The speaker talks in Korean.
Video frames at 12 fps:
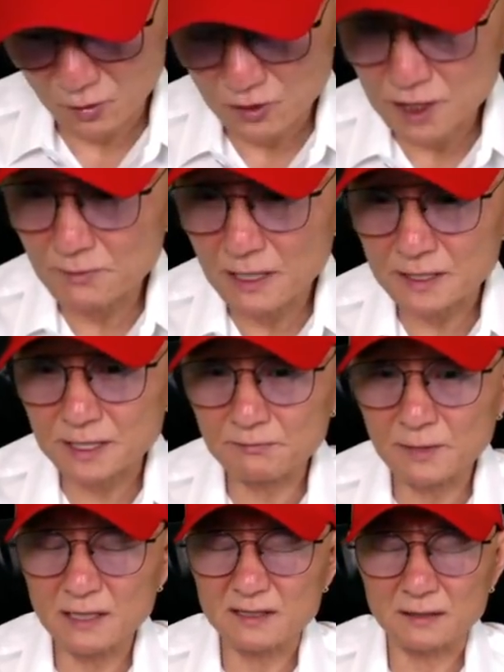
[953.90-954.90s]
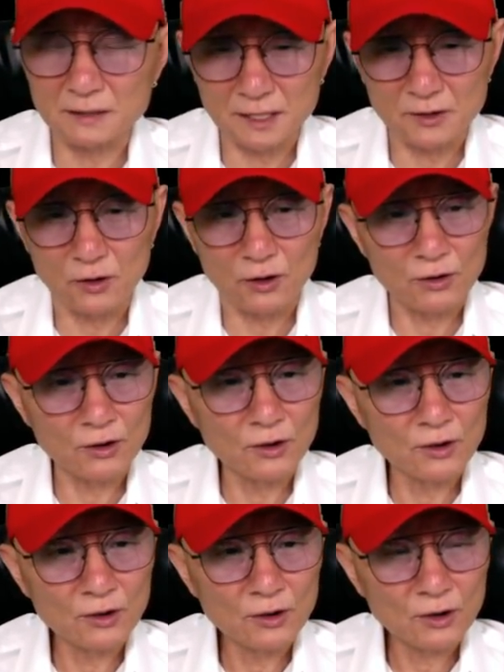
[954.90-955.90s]
공지 말씀만 드리고
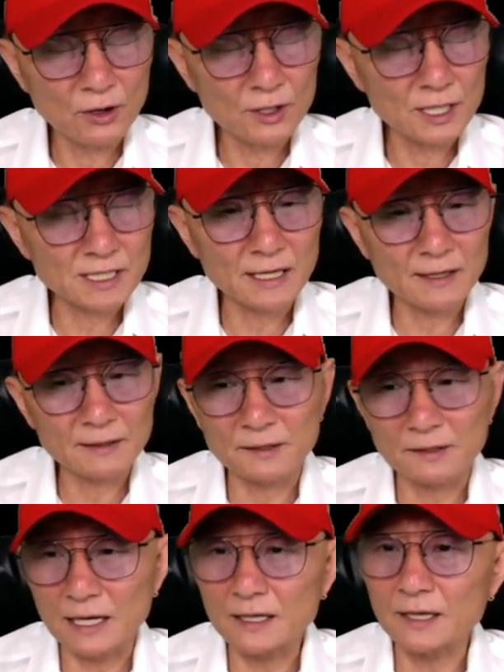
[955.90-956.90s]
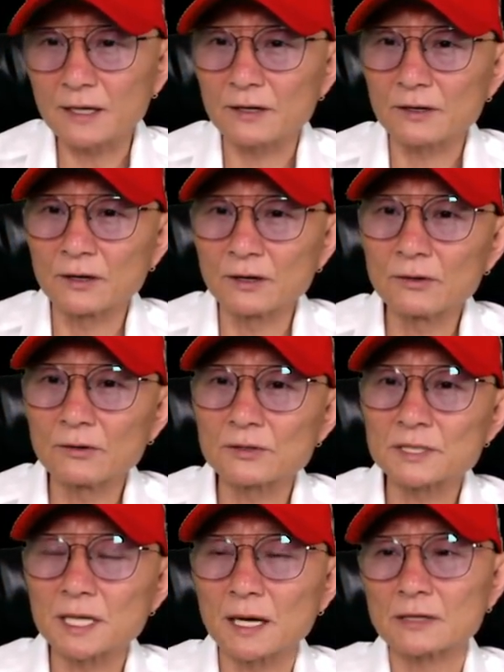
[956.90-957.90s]
어, 예상에 들어갈게요
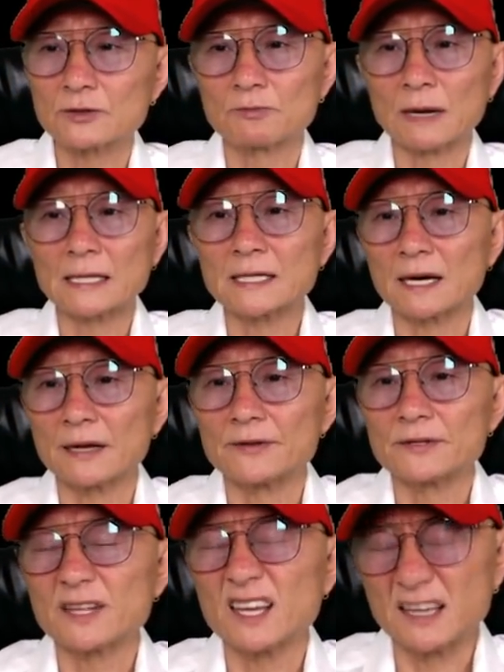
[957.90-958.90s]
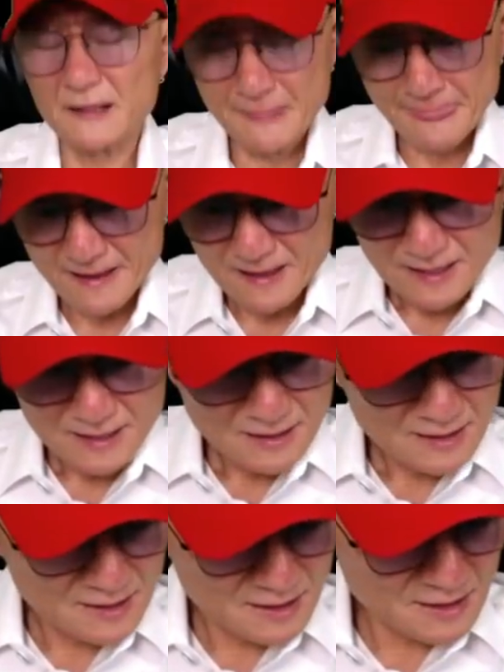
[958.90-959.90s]
오늘 시간이 좀 많이 갔는데
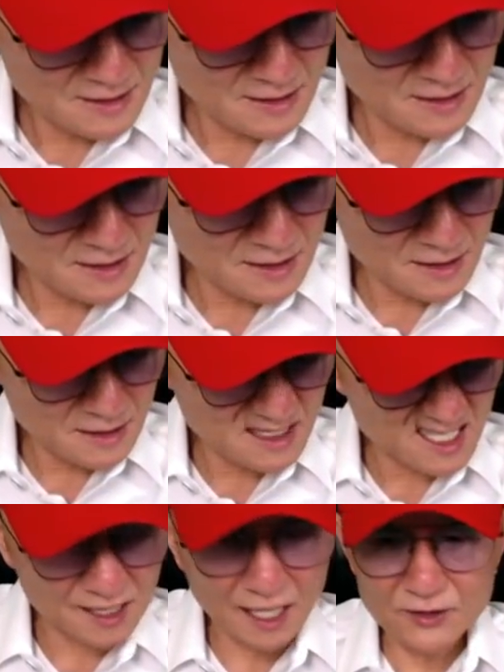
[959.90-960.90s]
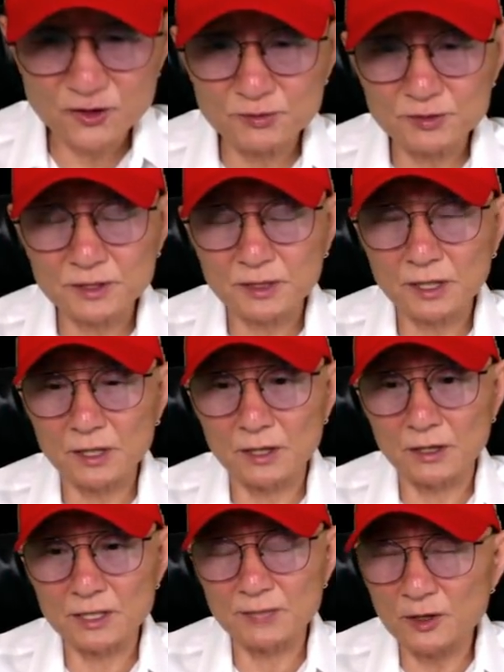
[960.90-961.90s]
에,
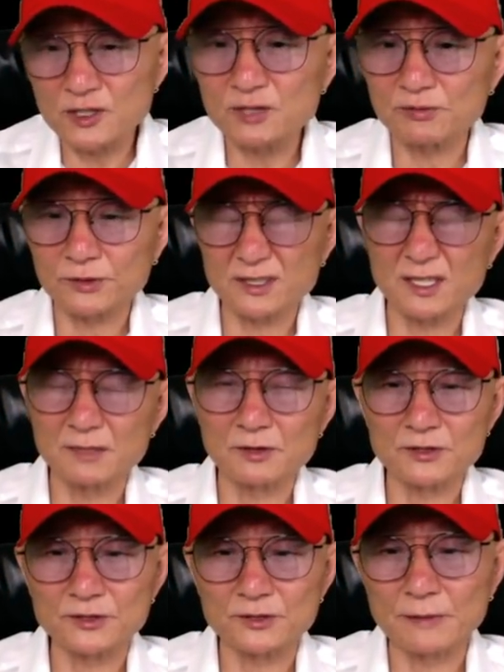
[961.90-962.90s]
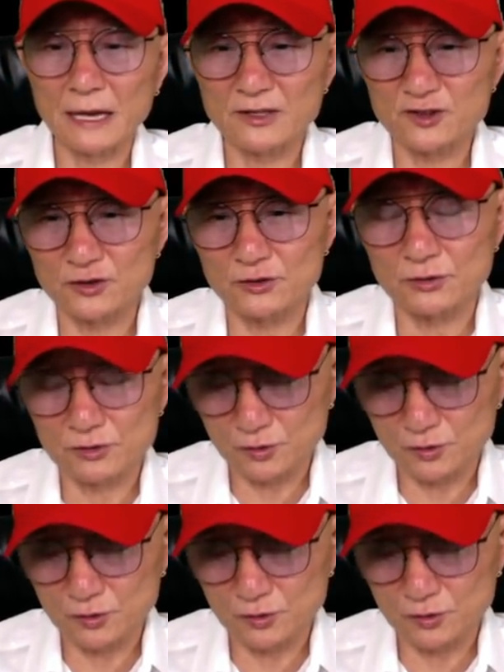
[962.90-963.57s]
지난주부터 이번주부터 이번주 매주